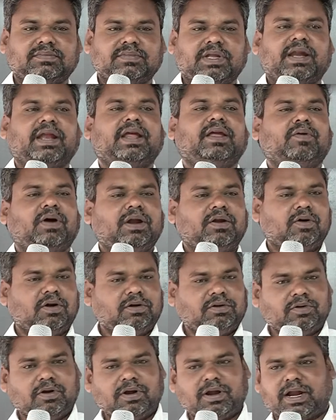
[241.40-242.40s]
అరే వాని
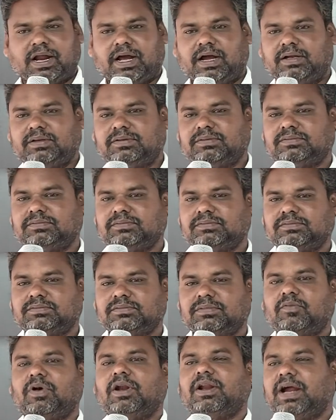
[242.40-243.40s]
కొట్టుండ్రా
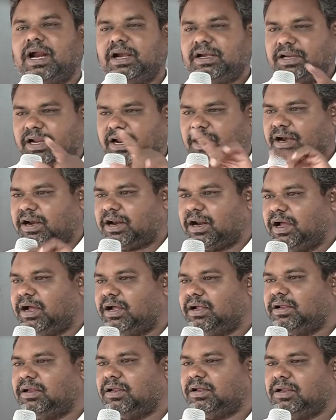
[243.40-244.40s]
వాని గట్టేయండిరా
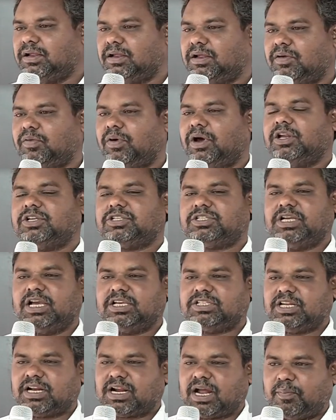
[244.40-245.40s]
వాని
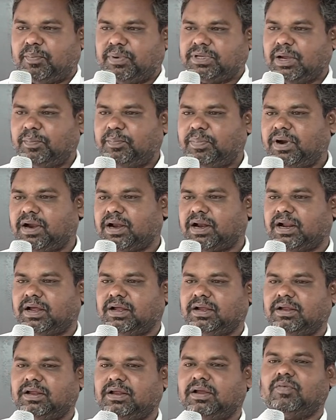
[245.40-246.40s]
స్టేషన్కి అప్పచెప్పండిరా
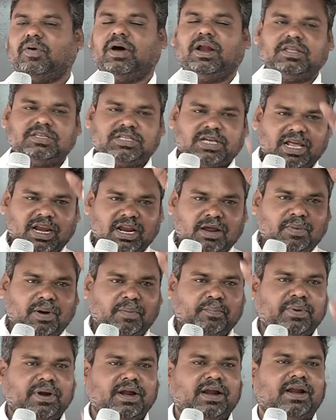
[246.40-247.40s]
వాని జైలుకి
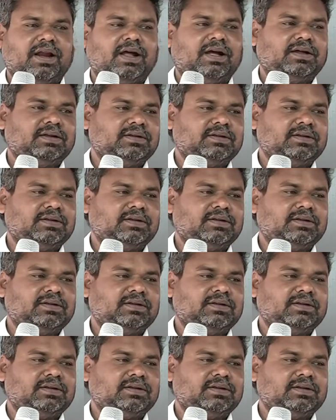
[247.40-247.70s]
పంపండిరా